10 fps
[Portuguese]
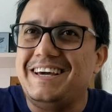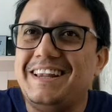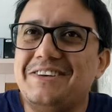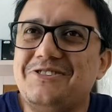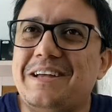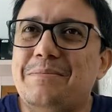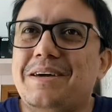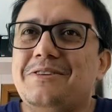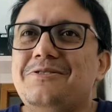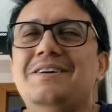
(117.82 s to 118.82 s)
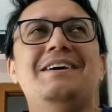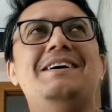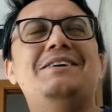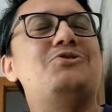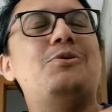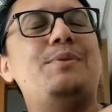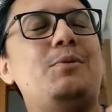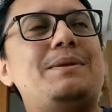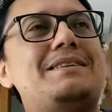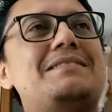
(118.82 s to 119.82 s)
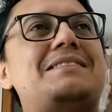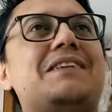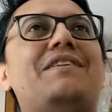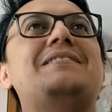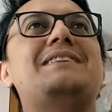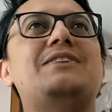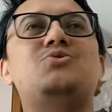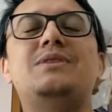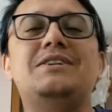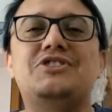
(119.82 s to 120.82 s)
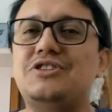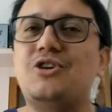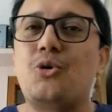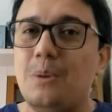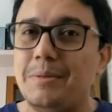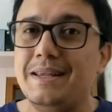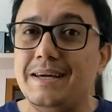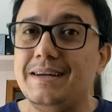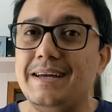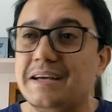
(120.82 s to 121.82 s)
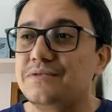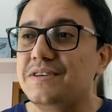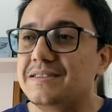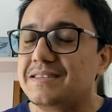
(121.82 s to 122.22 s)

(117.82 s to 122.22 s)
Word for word: relacionamento, Escorpião precisa extravasar sua energia de alguma maneira e às vezes